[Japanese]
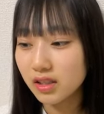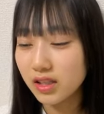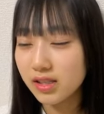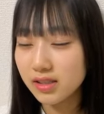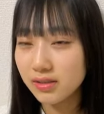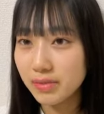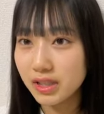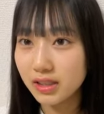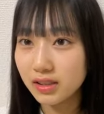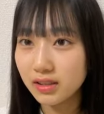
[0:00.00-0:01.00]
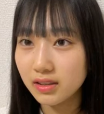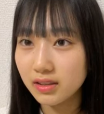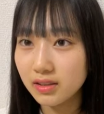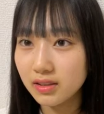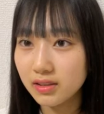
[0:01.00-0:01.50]
大変じゃんみんな
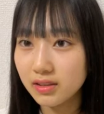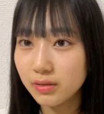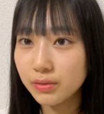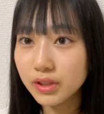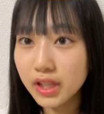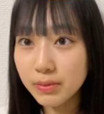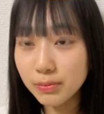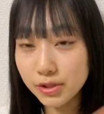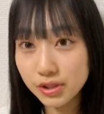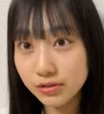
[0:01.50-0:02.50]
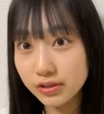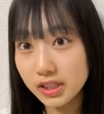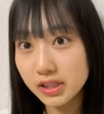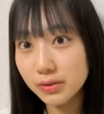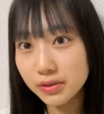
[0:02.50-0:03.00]
オフラインもちろん
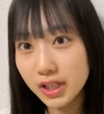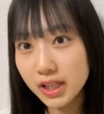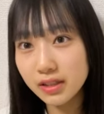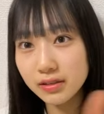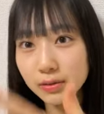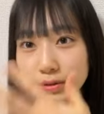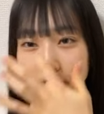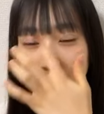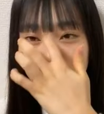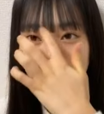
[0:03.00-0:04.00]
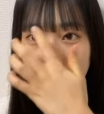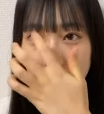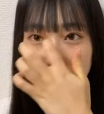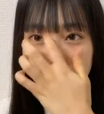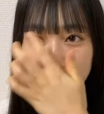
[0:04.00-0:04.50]
嬉しいオフラインの方が来てほしい
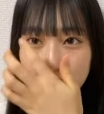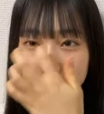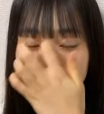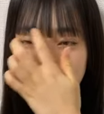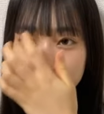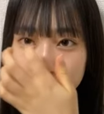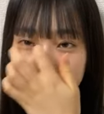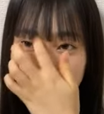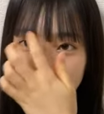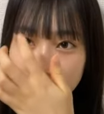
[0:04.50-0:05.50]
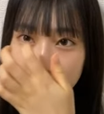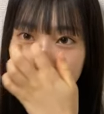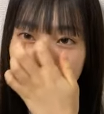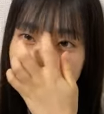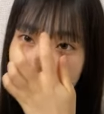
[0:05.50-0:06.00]
いやどっちも来てほしいんだけ
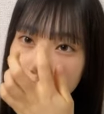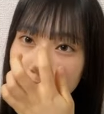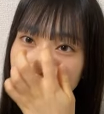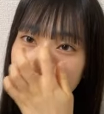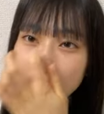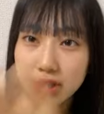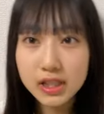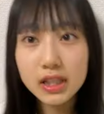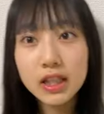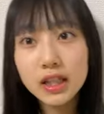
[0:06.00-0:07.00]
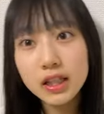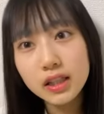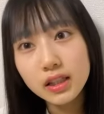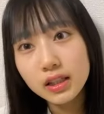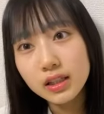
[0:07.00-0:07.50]
どオフラインどっちも嬉しい
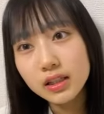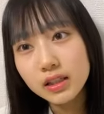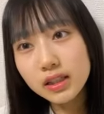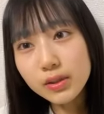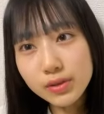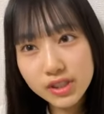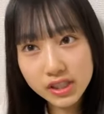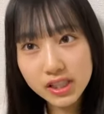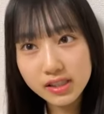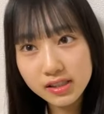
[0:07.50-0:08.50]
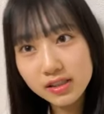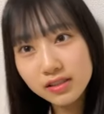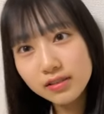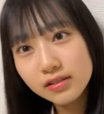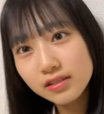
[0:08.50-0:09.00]
来てほしいです
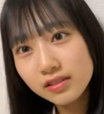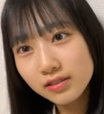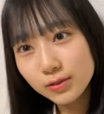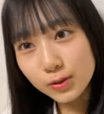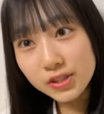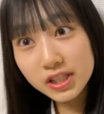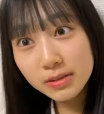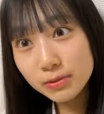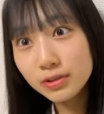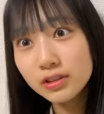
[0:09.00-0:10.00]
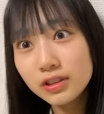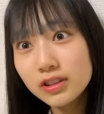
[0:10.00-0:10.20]
どちらも